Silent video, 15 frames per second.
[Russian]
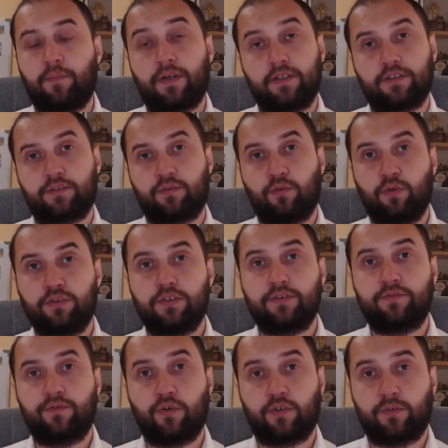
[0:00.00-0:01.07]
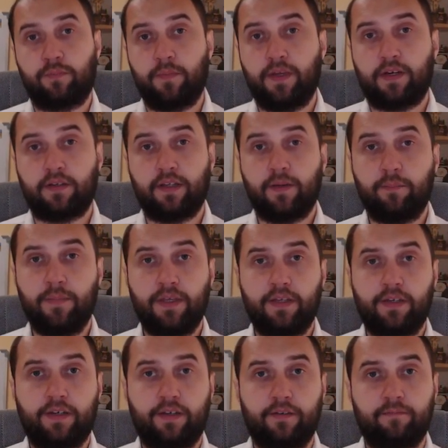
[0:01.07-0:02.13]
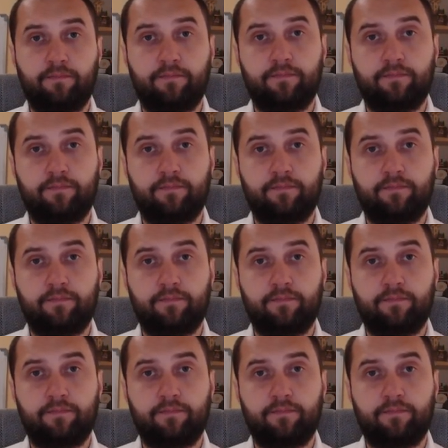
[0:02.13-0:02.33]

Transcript: происходит в трехмерном мире.